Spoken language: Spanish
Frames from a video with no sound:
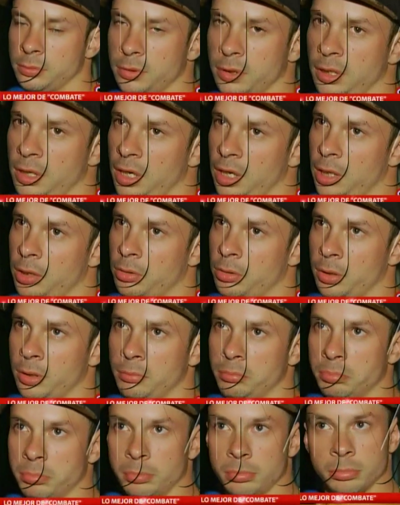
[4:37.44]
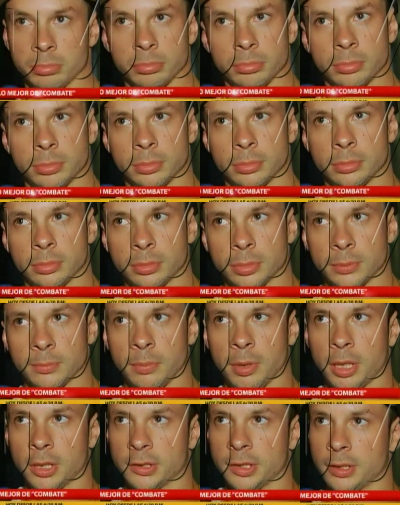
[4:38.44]
El día de hoy,
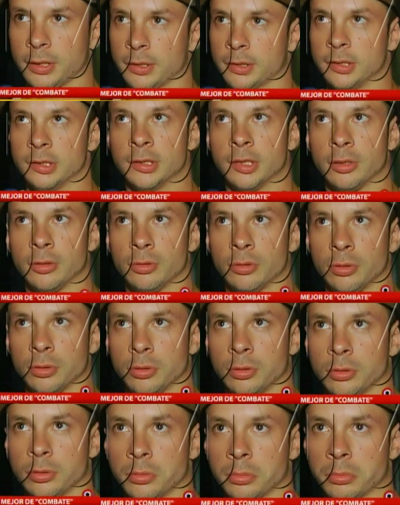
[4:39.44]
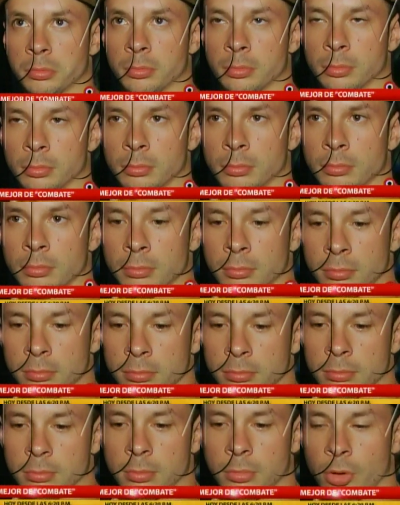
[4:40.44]
para serte sincero, no,
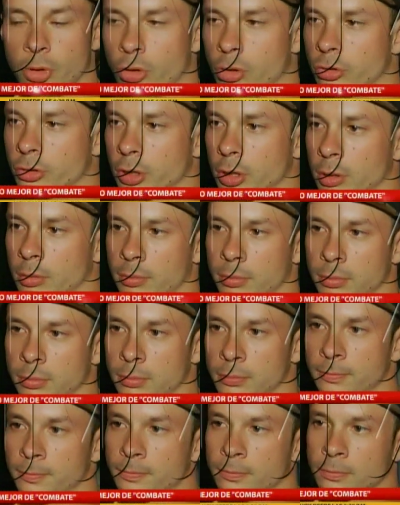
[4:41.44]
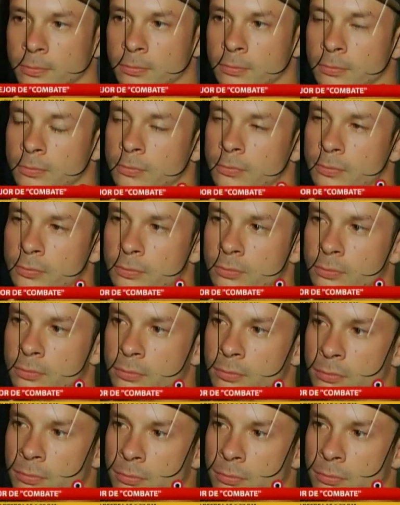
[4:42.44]
no lo sé. ¿Por qué?